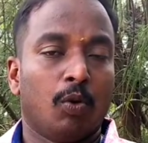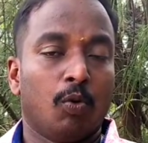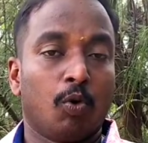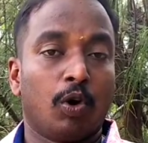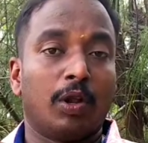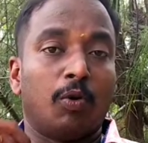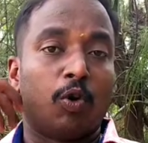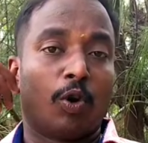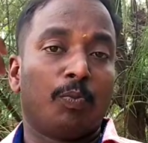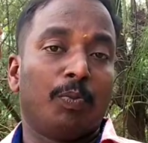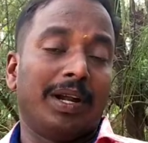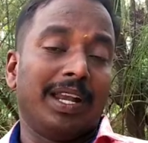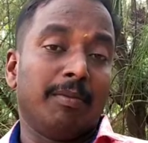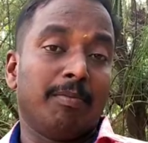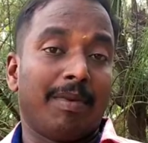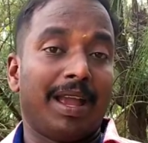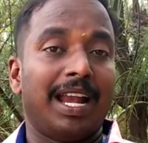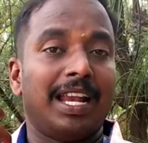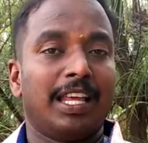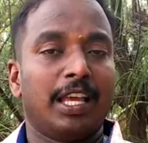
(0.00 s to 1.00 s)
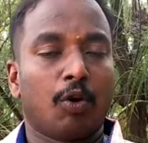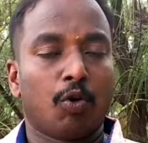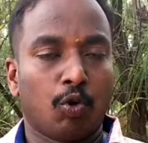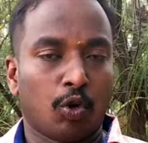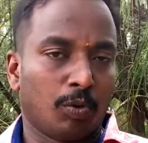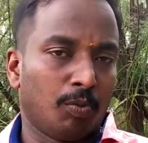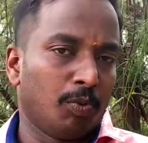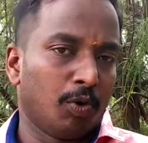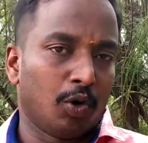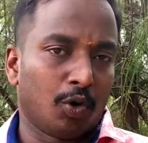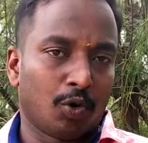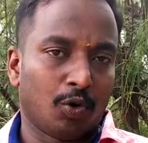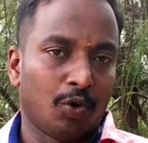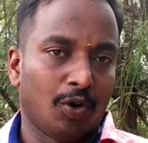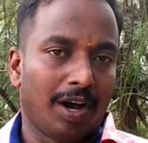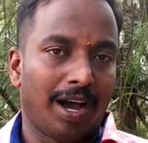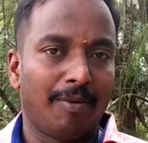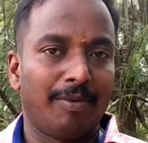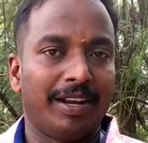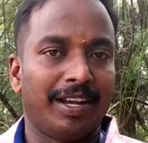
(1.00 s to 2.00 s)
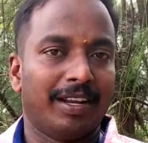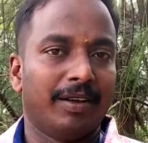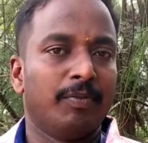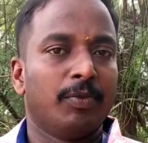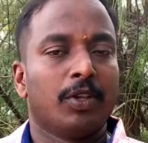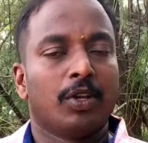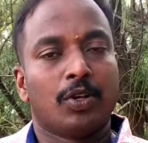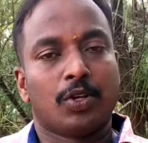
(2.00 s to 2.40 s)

உங்களை ஒரு படி மேலேயே கொண்டு போகும் அப்படின்னு